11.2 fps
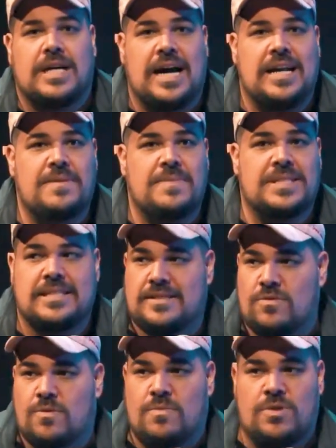Caramba, vocês
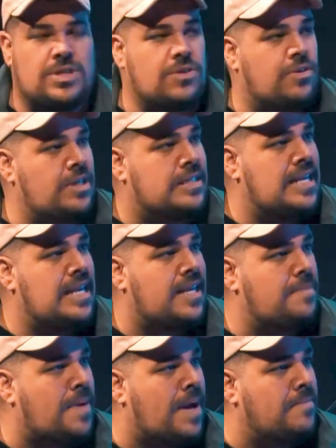estão com um monte de coisa aí,
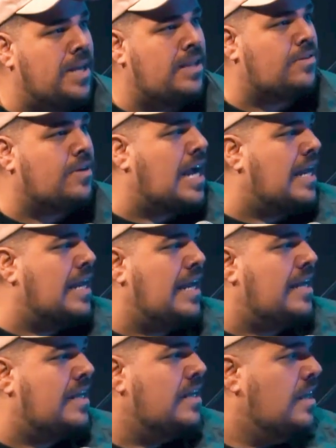equipamento,
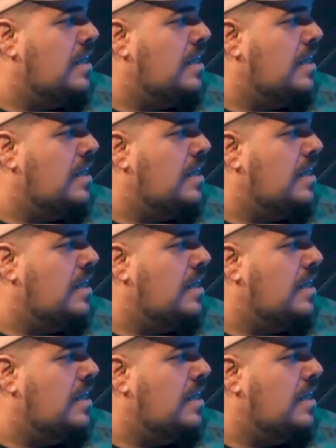galera.